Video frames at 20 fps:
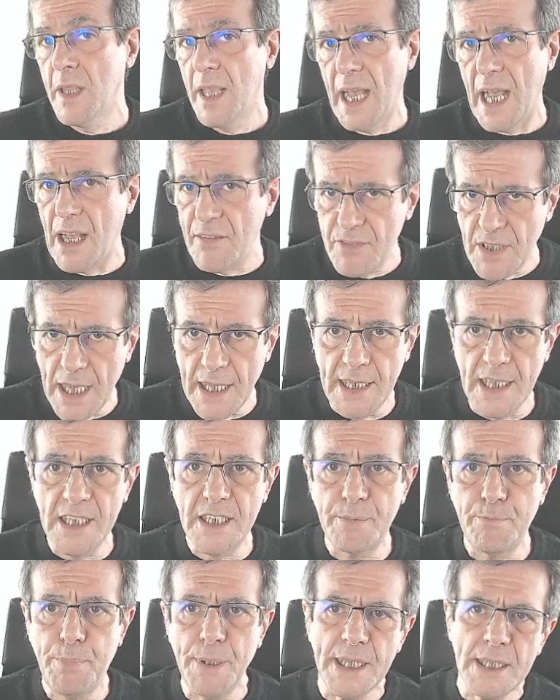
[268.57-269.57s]
avviene
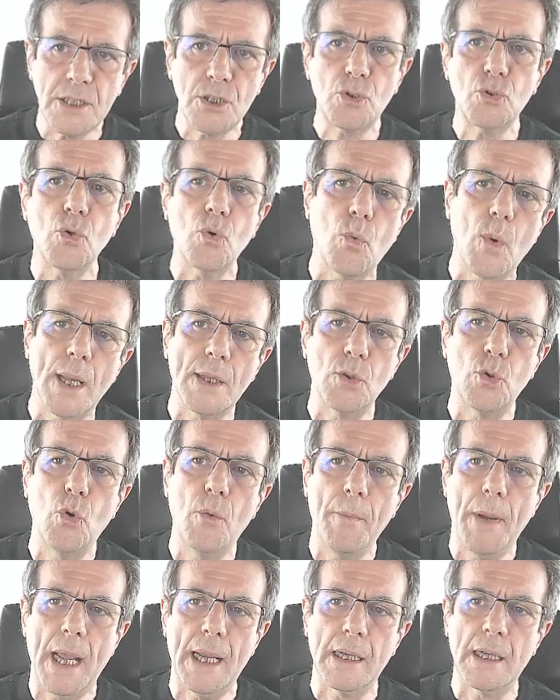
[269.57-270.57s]
spesso quando
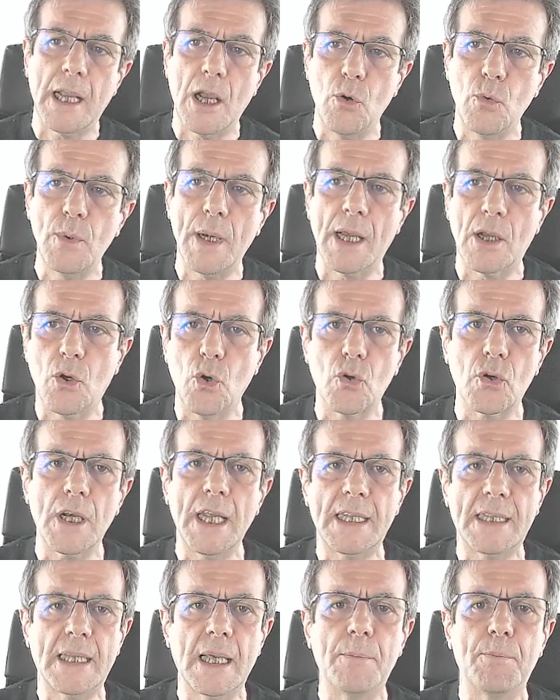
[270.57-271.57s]
manca una
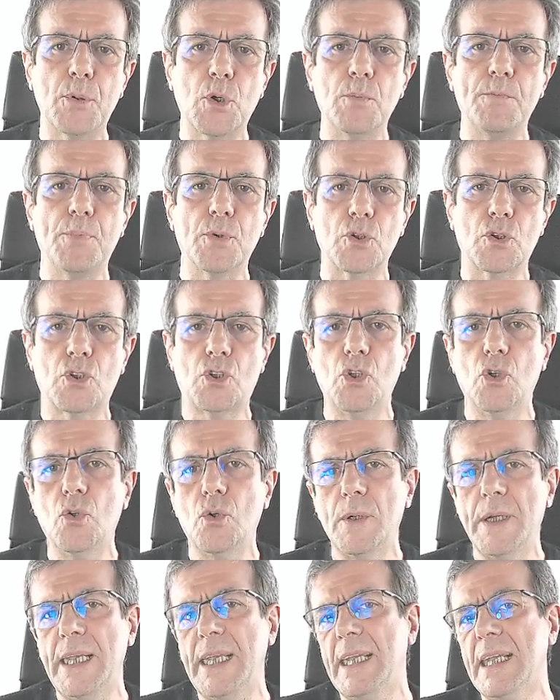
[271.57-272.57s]
corretta
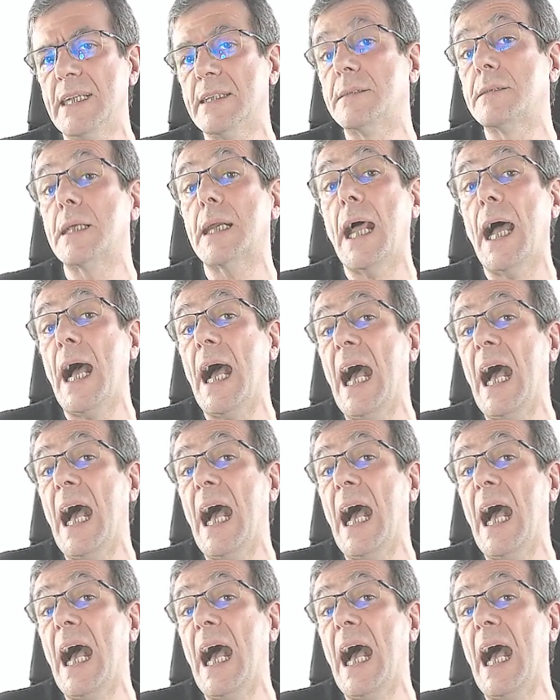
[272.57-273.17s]
proporzione tra